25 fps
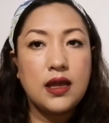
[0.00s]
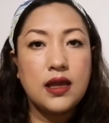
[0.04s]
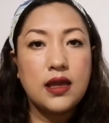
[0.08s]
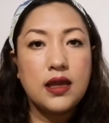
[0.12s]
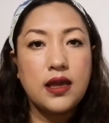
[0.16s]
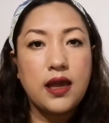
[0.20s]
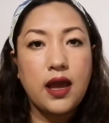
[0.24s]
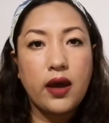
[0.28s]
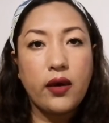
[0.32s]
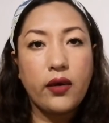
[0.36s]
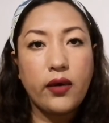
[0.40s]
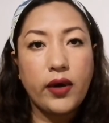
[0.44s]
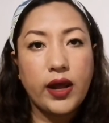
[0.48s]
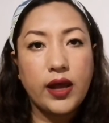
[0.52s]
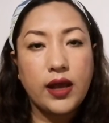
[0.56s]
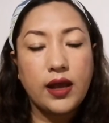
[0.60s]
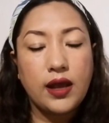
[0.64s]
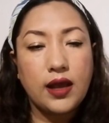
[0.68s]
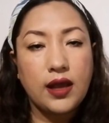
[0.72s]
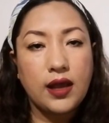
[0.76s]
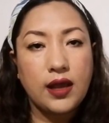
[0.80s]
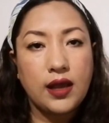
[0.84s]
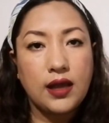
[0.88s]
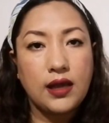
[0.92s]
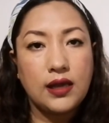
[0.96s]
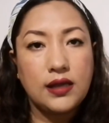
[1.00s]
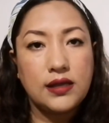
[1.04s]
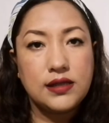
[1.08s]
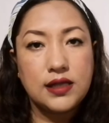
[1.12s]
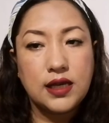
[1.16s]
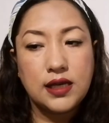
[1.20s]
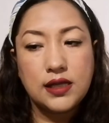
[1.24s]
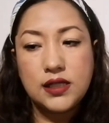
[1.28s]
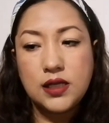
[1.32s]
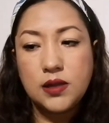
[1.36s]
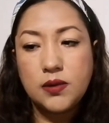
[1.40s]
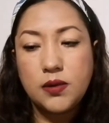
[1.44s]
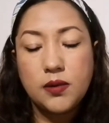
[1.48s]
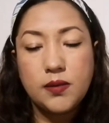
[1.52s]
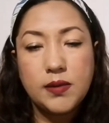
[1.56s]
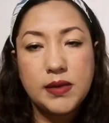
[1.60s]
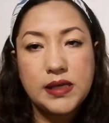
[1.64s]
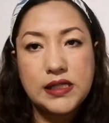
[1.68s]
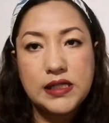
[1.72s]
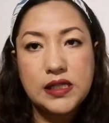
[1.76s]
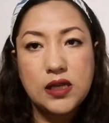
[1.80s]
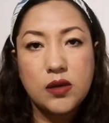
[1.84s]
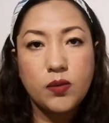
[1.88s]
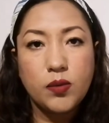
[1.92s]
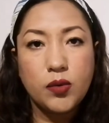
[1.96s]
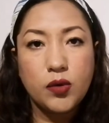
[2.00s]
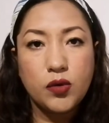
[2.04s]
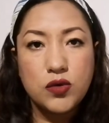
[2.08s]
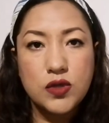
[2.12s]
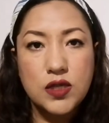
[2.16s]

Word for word: y ahora que ya llevo más tiempo